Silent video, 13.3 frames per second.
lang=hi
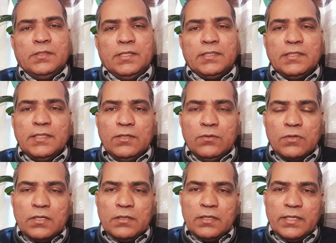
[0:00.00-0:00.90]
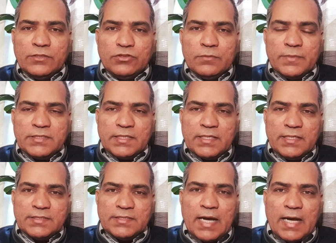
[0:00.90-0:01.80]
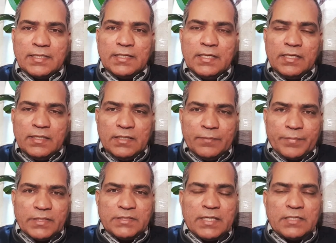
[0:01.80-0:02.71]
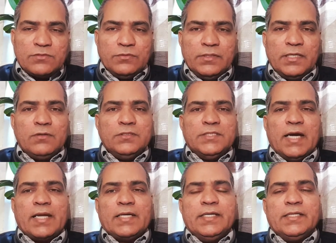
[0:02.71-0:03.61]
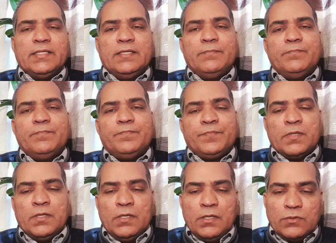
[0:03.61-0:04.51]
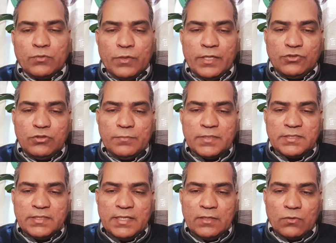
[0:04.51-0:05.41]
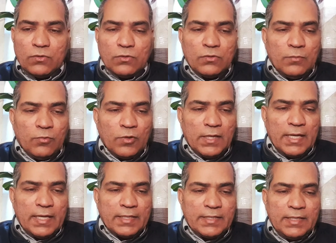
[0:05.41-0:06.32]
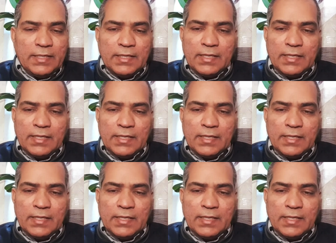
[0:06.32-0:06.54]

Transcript: इतने लोग यीशु मसीह के साथ ये प्रचार सुनने को जा रहे थे तो यीशु मसीह ने लोगों को बोला कि